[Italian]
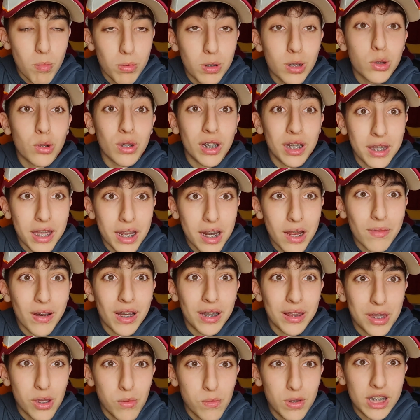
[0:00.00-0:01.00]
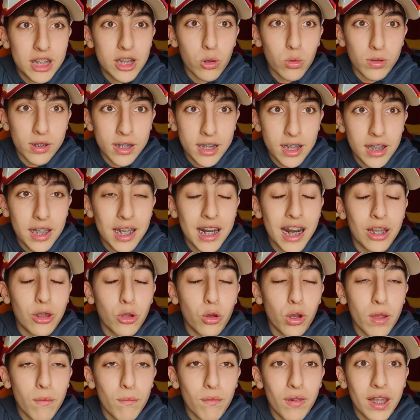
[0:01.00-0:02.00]
possono andare avanti visto e
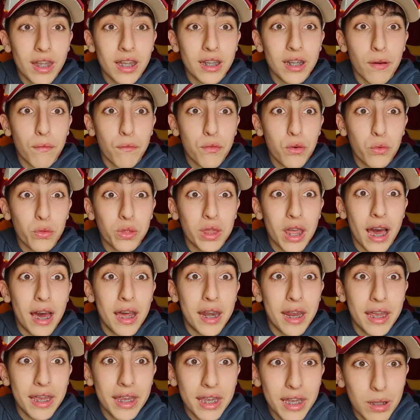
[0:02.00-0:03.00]
considerando che vanno ad affrontare